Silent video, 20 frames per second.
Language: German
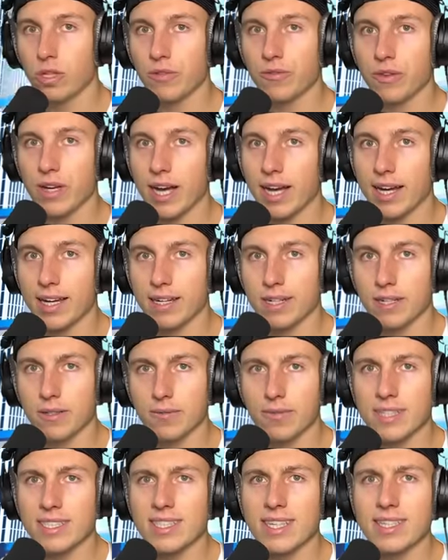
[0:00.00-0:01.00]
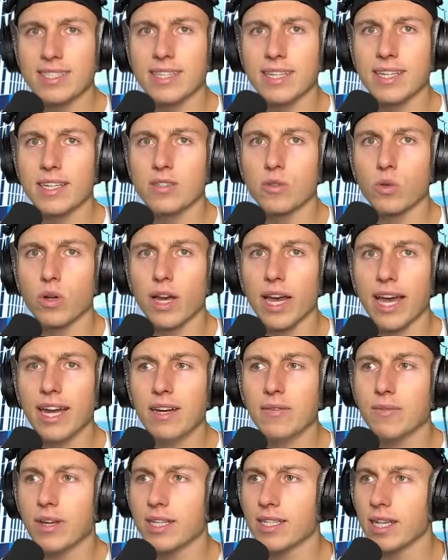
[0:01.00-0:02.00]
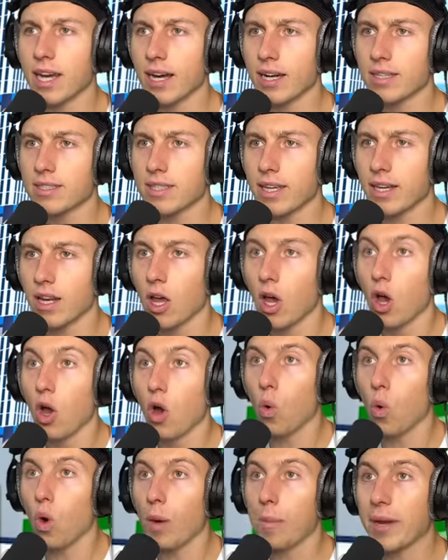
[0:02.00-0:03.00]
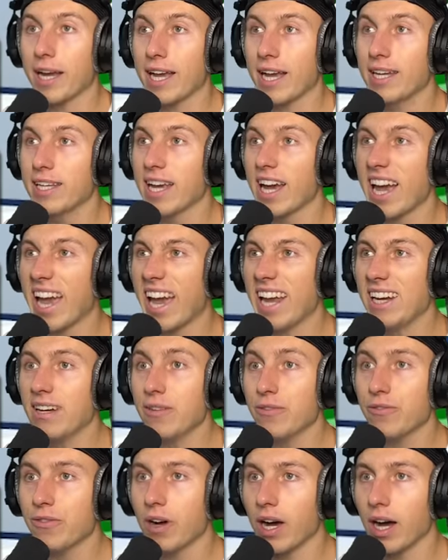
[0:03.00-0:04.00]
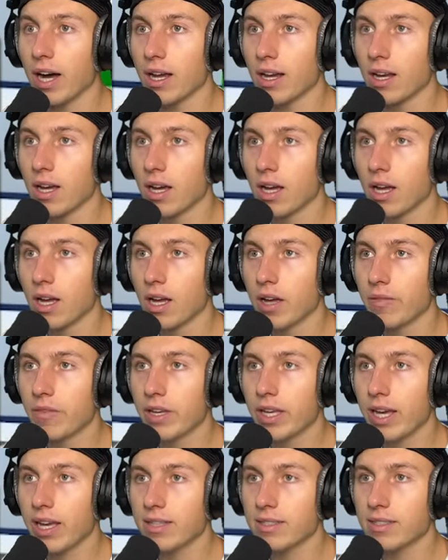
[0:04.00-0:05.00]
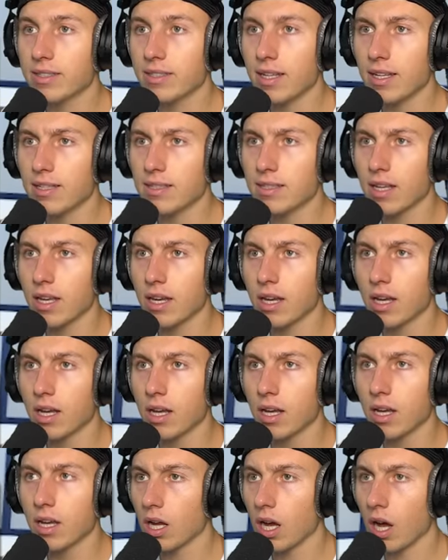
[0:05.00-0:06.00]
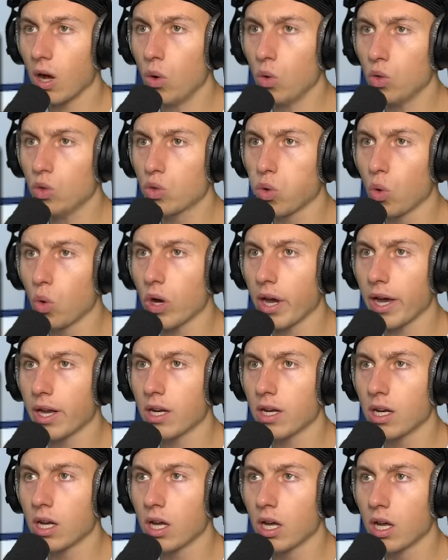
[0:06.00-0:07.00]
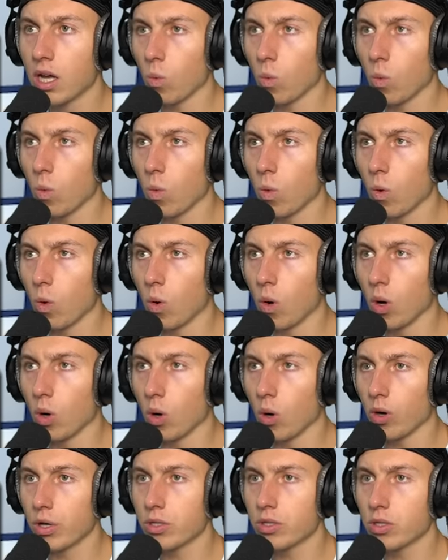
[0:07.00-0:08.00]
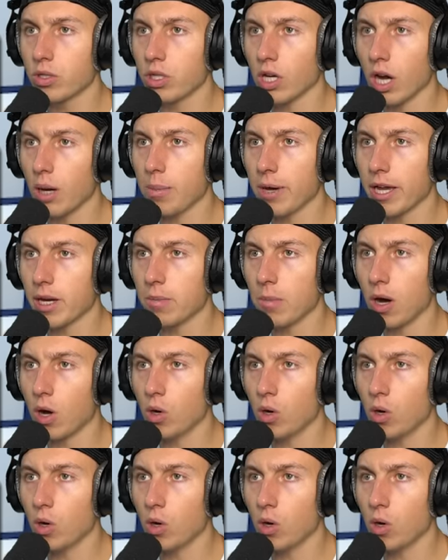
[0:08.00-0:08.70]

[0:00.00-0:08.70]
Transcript: die Frage, was ist das denn hier? So ein Rennen wird hier angezeigt. Oh, man kann hier Rennen fahren. Wie krass ist das denn? Autorennen. Oh, Leute, ja, bei einem